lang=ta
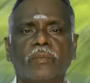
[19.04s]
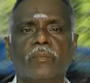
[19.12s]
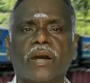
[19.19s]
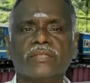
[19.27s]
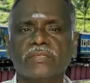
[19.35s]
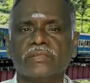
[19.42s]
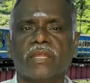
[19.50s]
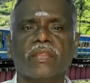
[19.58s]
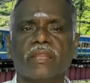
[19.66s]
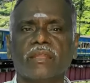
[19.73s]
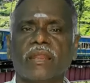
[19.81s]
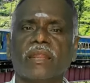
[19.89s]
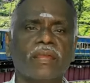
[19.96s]
தமிழ் பாஷை
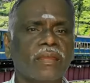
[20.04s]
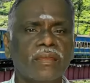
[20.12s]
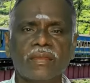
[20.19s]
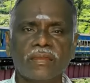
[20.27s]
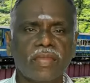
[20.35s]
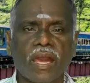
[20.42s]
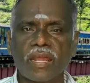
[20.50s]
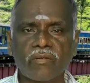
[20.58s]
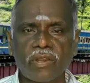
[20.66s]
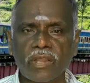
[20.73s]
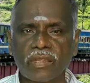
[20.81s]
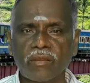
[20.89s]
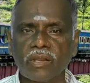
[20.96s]
தெரிகிறதுனால யார்
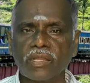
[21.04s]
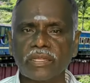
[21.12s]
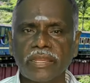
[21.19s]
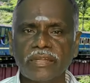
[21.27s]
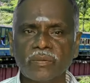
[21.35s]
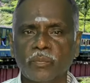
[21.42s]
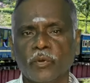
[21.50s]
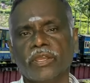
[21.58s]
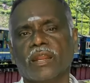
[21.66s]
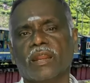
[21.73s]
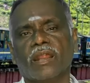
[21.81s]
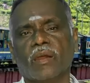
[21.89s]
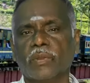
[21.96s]
வேணால் எங்கே வேணாலும் கேட்டு
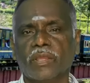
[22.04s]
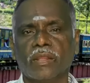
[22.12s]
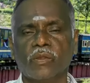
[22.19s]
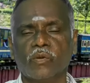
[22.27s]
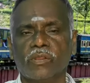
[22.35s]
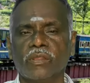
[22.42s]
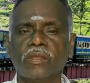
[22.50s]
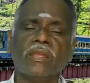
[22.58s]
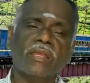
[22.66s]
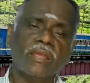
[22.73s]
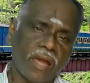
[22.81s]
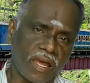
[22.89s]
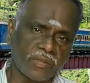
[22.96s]
போயிடலாம் அப்படிங்கிறது ஒன்று தான்
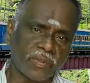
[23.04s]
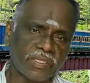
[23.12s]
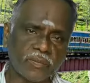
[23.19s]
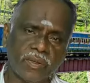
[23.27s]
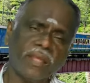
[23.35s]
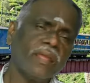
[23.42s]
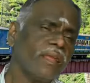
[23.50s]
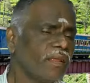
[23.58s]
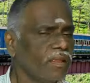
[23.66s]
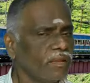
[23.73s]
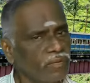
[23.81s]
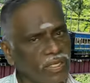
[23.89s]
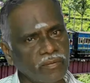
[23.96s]
அது மட்டும் இல்லை
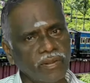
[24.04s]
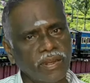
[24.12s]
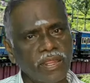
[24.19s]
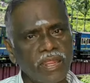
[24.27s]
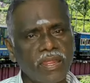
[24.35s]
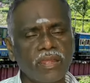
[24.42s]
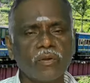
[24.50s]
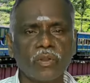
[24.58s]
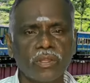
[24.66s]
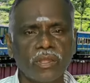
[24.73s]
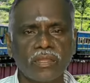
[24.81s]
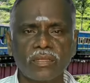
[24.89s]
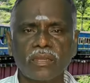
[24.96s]
விரைவிலேயே
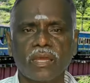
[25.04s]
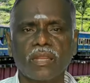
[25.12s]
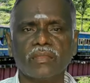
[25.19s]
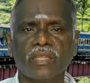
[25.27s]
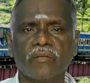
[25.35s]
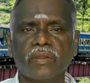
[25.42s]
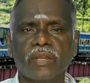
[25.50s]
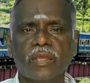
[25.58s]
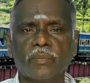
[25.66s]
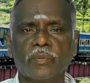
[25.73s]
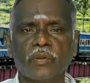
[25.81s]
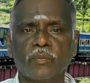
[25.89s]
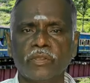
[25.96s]
ஒரு அதற்கான
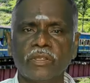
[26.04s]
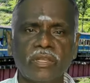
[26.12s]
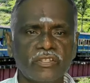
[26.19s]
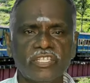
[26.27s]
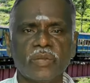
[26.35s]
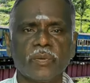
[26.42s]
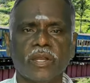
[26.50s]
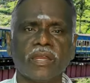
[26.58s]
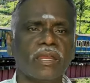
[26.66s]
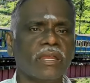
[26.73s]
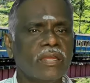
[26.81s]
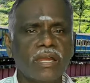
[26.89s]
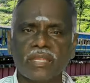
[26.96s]
தேவைகள் ஏற்படும் போது நிச்சயமாக
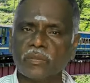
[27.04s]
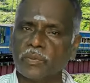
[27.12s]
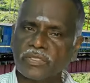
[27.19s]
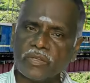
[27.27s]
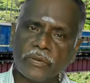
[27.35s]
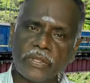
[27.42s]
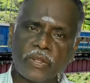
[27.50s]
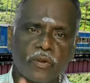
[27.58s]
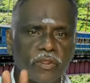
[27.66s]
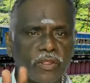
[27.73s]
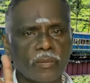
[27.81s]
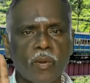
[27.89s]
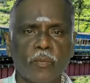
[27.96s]
அதை பற்றி
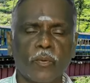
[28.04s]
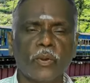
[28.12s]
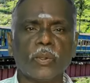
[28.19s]
வீடியோக்களையும் நம்ம